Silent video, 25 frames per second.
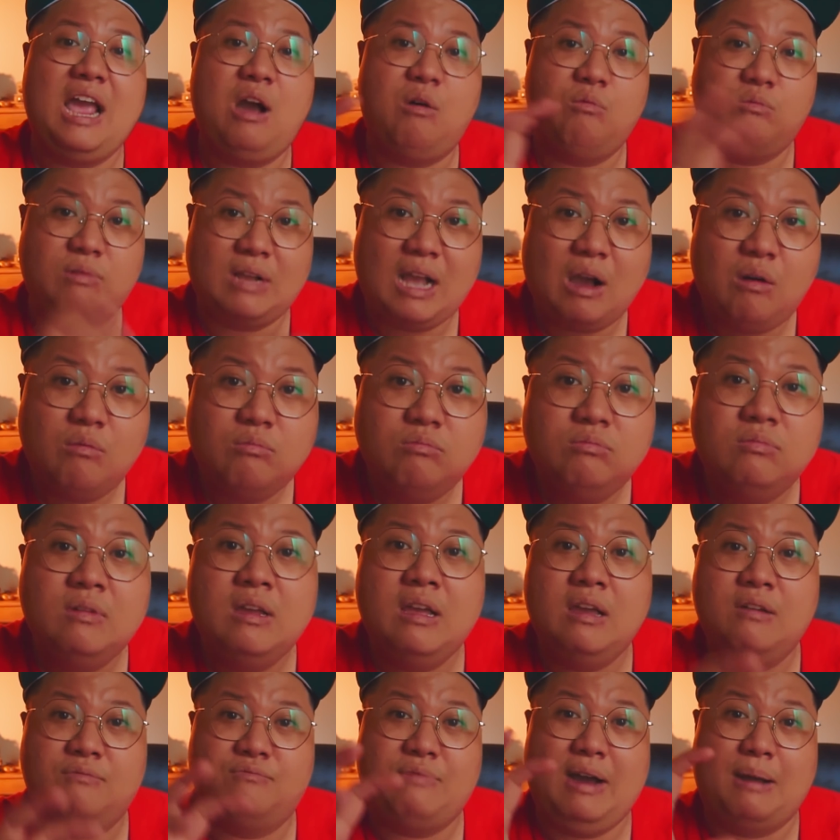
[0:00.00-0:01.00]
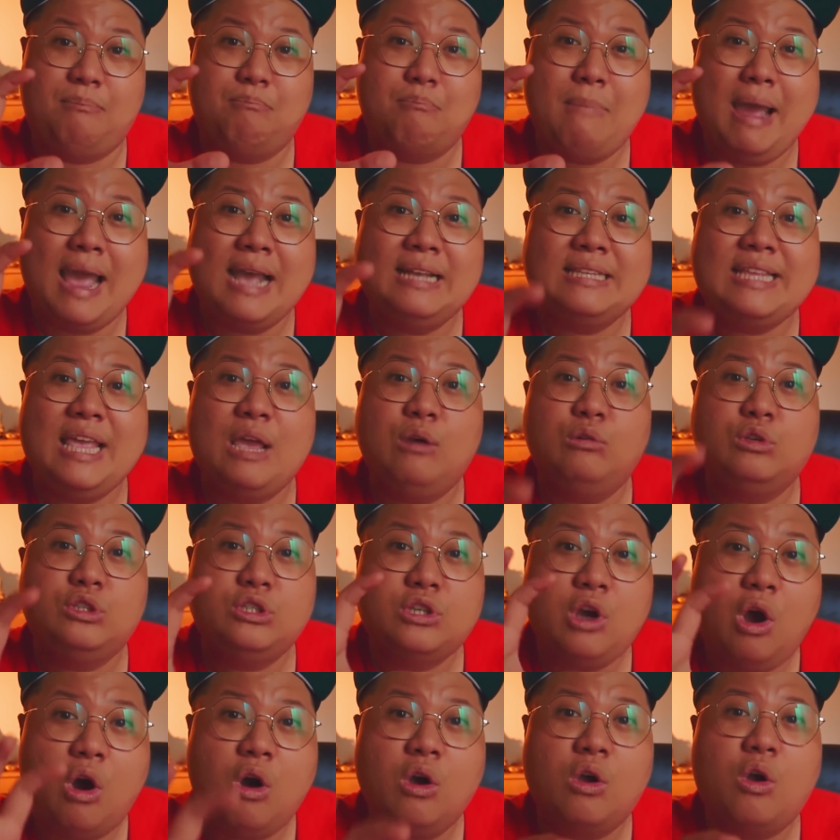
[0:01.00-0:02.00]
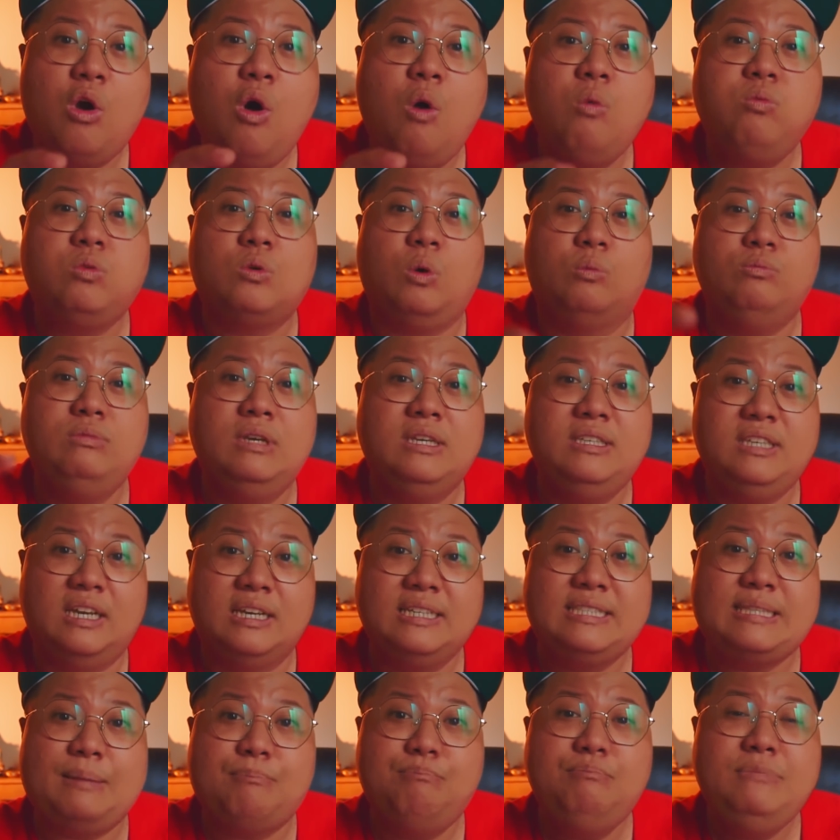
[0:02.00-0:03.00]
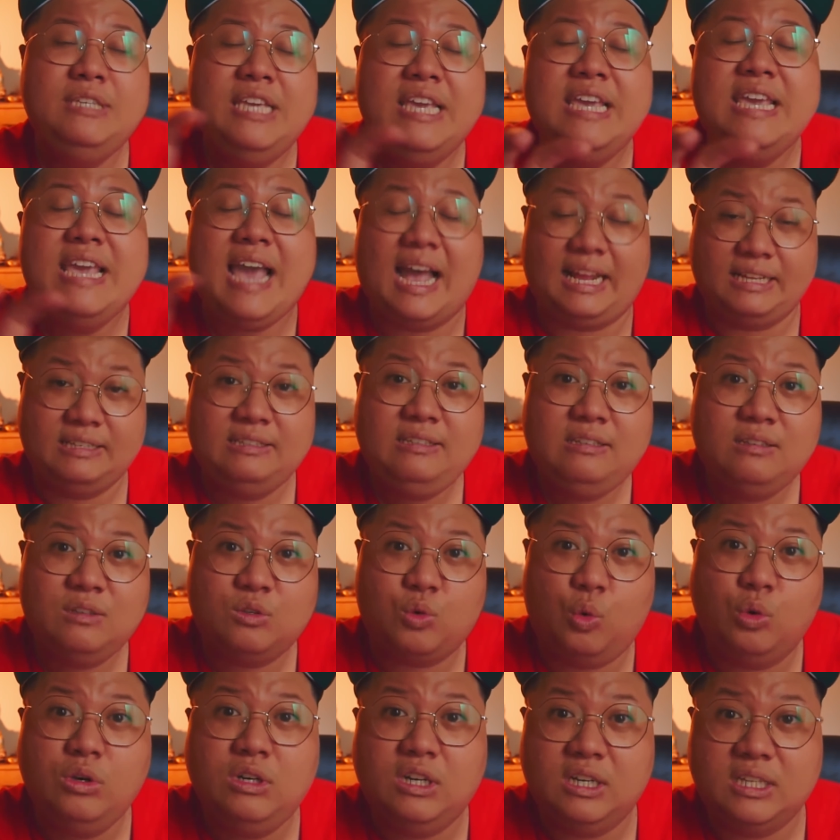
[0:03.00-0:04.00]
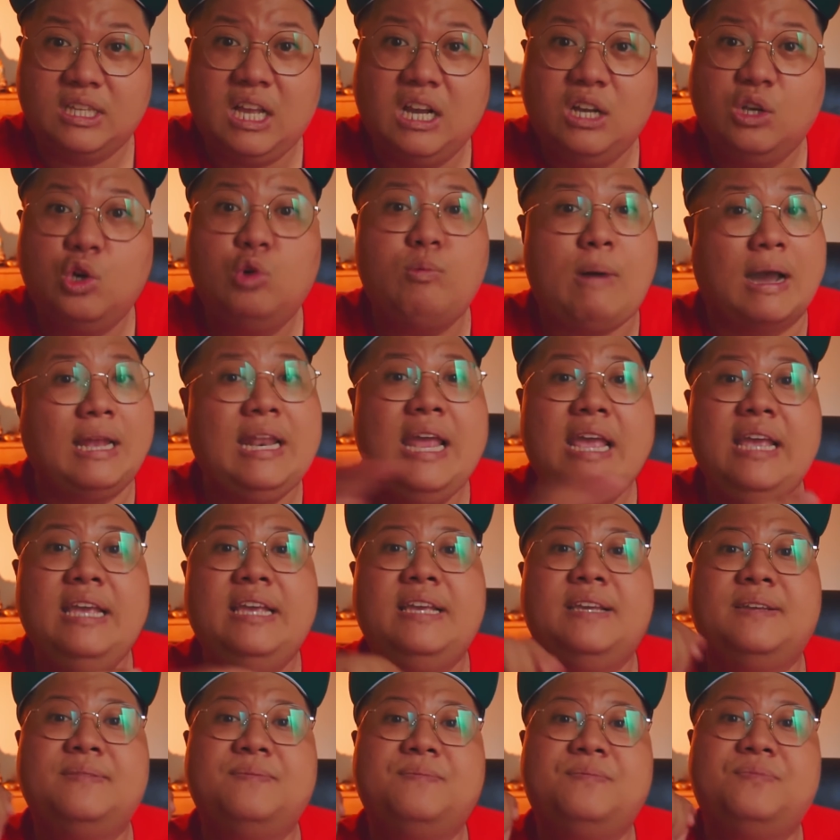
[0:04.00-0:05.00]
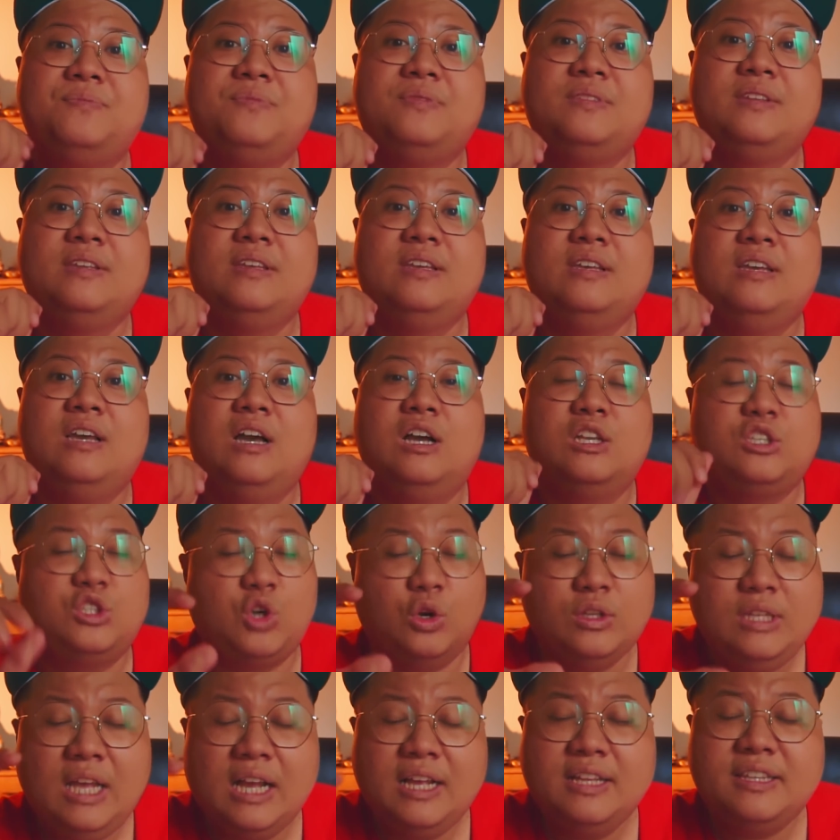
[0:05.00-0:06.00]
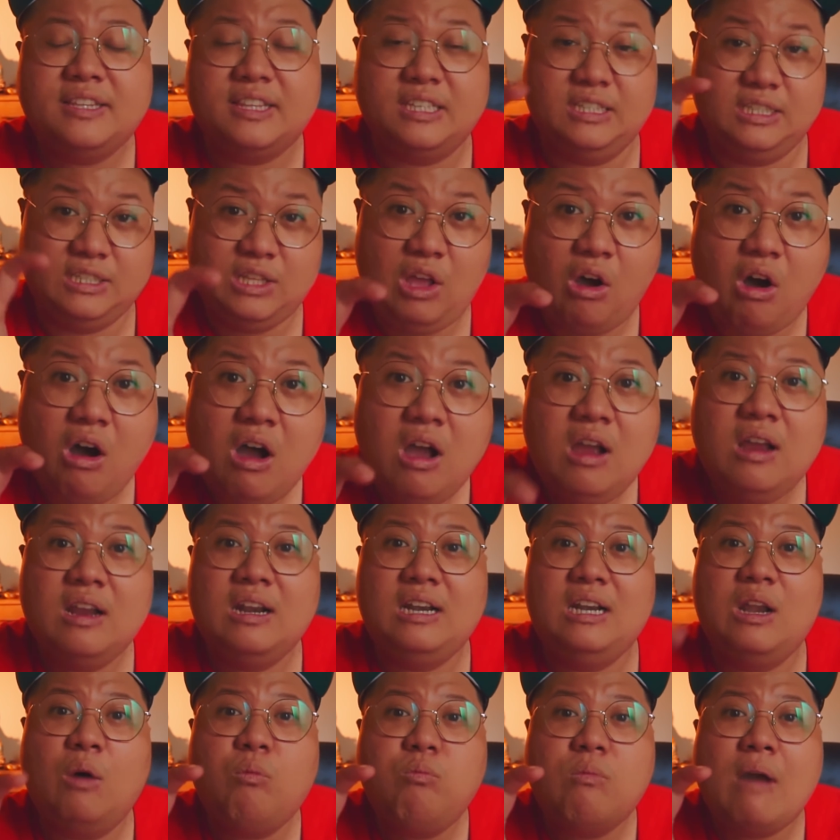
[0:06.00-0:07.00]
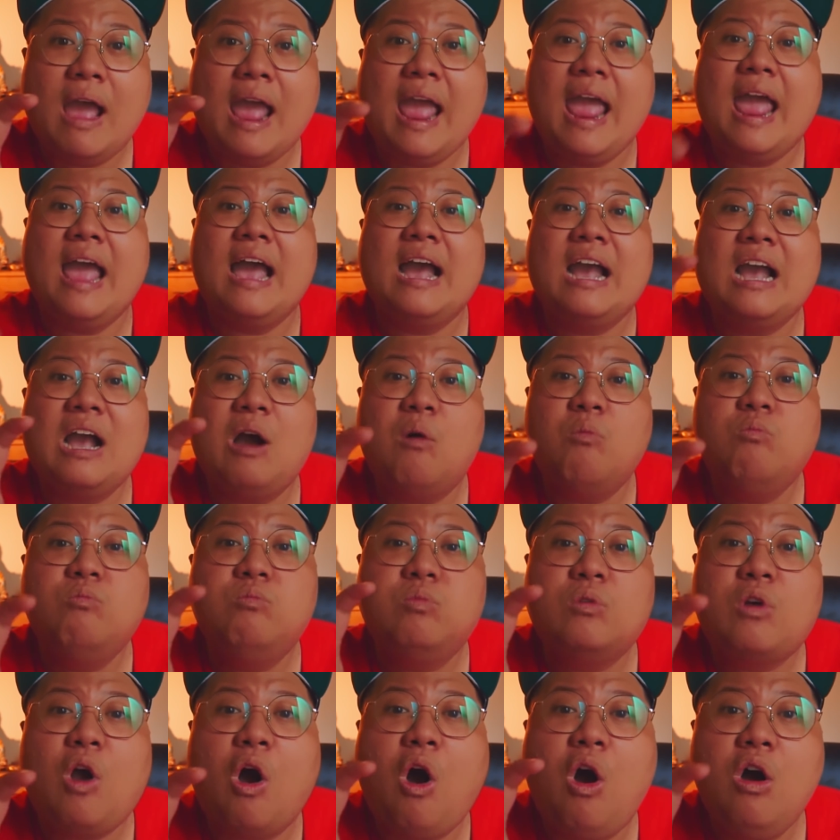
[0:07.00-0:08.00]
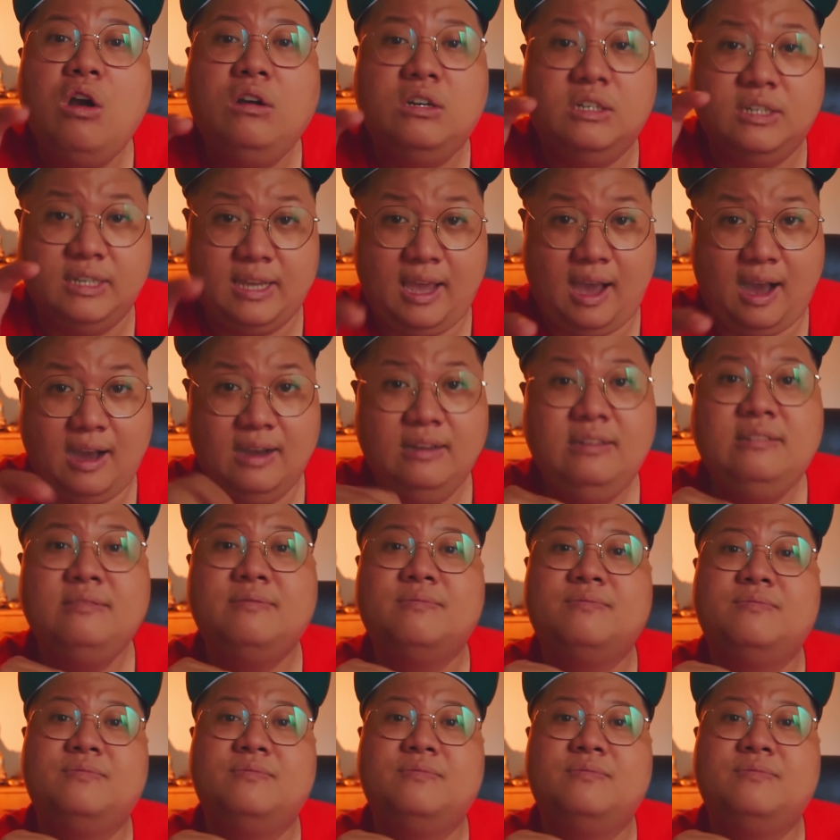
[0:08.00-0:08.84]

Hồng Kông và mang theo cho cốt cũng như những tấm di ảnh của người thân của bà đi cho nên từ đó lốc A không có người ở